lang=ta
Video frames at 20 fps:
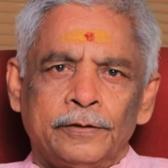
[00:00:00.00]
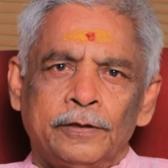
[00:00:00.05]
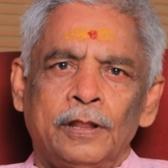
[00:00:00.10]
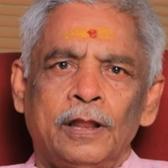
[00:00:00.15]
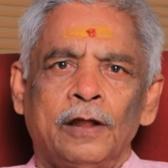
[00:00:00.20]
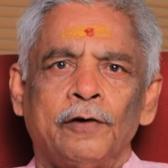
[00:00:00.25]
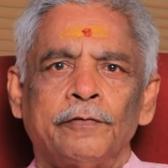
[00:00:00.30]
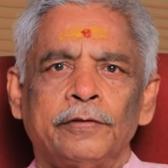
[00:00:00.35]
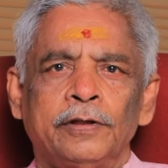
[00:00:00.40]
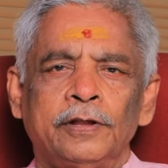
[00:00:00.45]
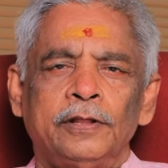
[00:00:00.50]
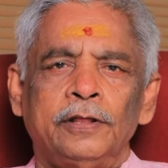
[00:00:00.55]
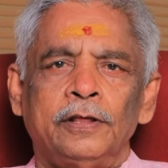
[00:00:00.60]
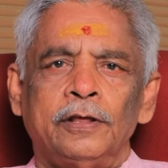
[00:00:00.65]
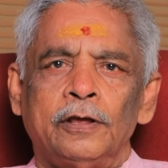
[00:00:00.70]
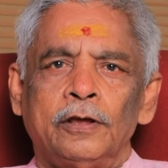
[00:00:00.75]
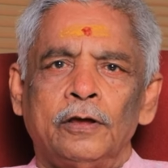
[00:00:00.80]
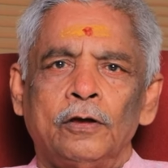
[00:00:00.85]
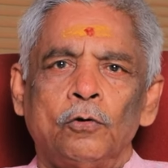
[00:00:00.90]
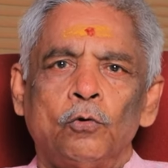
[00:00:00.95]
இதுதான் வந்து
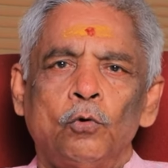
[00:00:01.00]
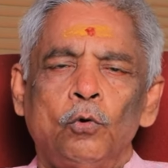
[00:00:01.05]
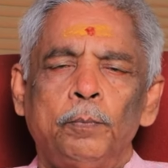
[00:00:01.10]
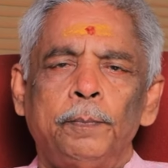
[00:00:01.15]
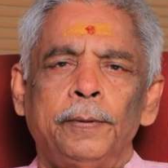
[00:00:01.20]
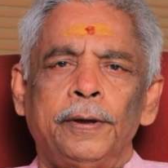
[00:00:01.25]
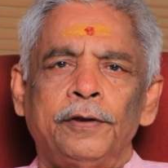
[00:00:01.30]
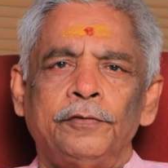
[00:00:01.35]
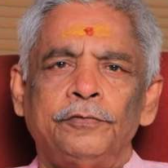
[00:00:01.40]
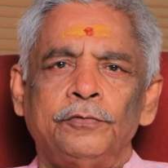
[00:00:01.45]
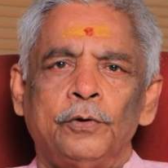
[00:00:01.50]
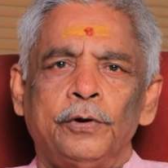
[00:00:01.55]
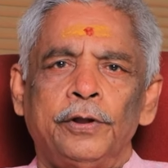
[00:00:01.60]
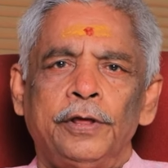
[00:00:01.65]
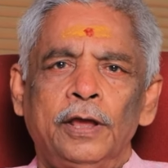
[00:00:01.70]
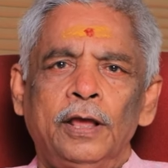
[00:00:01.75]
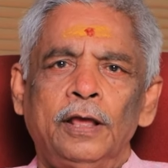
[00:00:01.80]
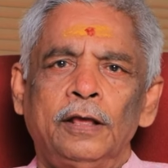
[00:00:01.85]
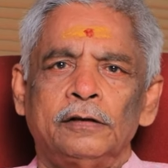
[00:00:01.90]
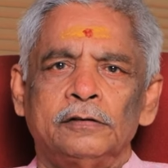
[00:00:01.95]
குரு
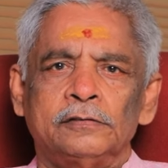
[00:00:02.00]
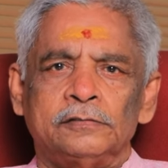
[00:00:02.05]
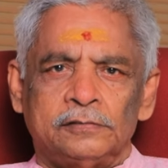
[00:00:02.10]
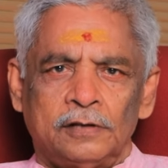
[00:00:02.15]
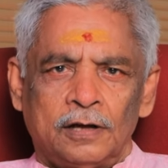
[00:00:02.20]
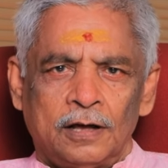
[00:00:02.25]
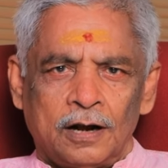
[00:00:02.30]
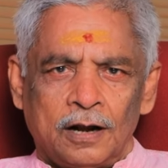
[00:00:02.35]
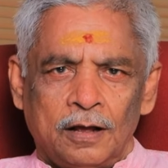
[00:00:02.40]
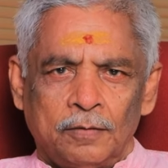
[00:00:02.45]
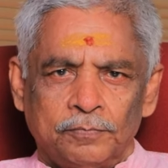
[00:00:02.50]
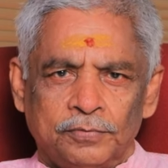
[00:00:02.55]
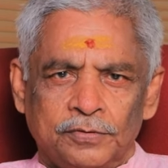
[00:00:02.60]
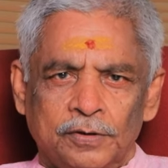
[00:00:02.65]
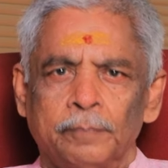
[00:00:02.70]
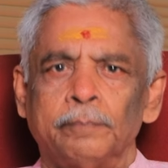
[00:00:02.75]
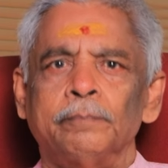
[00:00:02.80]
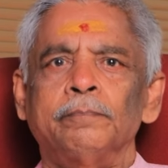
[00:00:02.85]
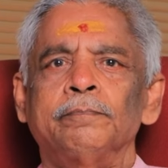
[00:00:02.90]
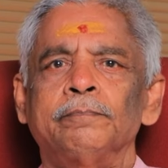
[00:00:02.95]
பெயர்ச்சியுடைய
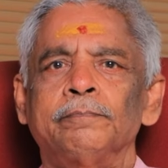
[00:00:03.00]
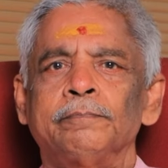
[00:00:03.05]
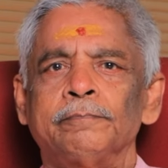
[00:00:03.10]
சாராம்சம்